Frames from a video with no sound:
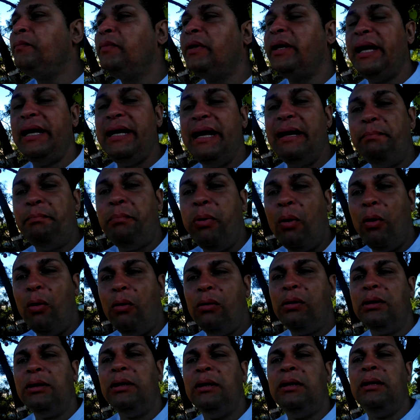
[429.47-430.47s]
ele é bom,
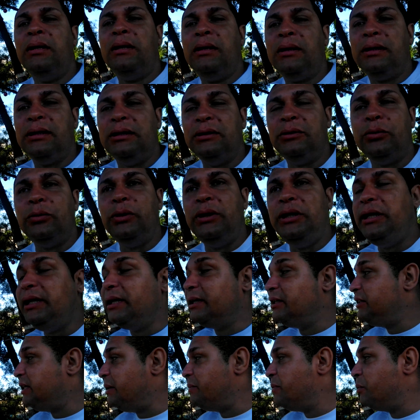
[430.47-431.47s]

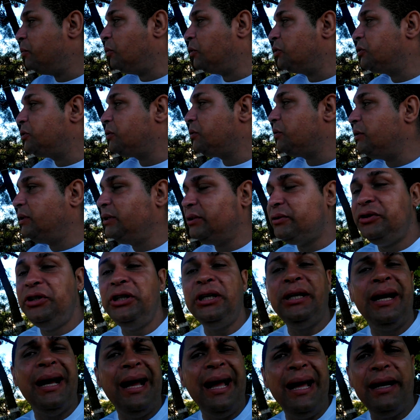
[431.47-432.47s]
cantoria, já me mostrou isso de
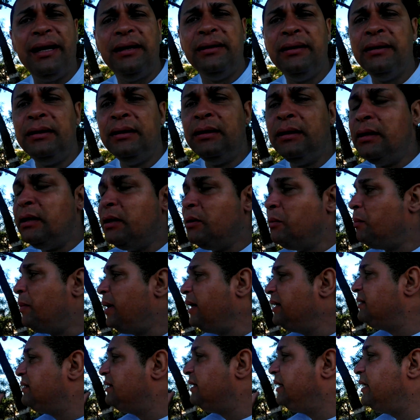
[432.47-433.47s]
cara.
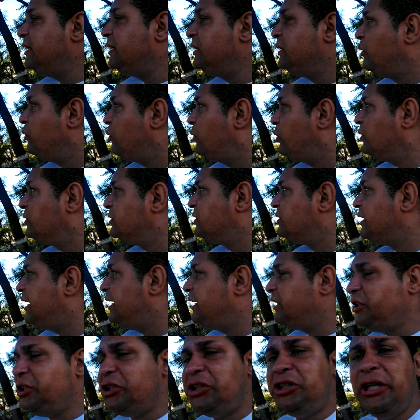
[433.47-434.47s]
Mas ele não
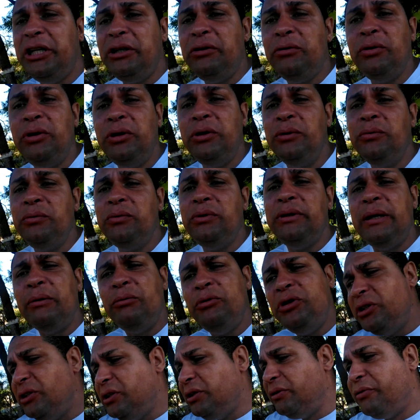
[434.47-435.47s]
consegue de jeito nenhum ter um
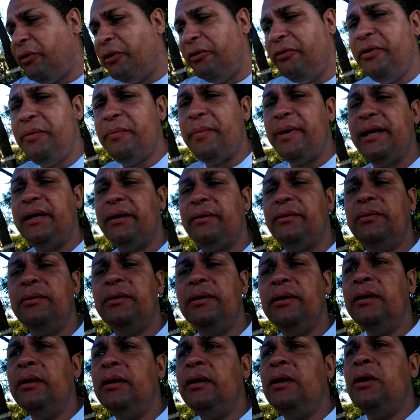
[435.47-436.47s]
desenvolvimento.
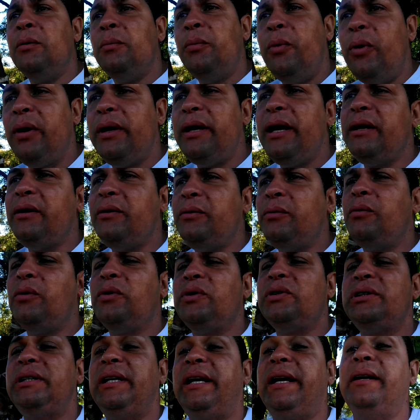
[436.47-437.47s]
Por que, que não
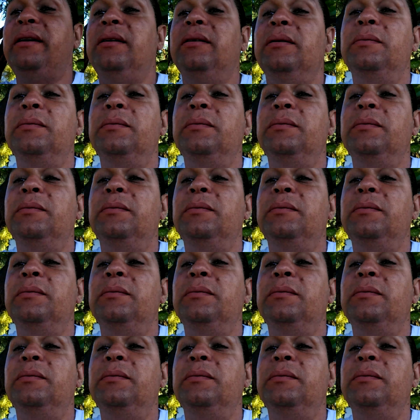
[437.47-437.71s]
consegue?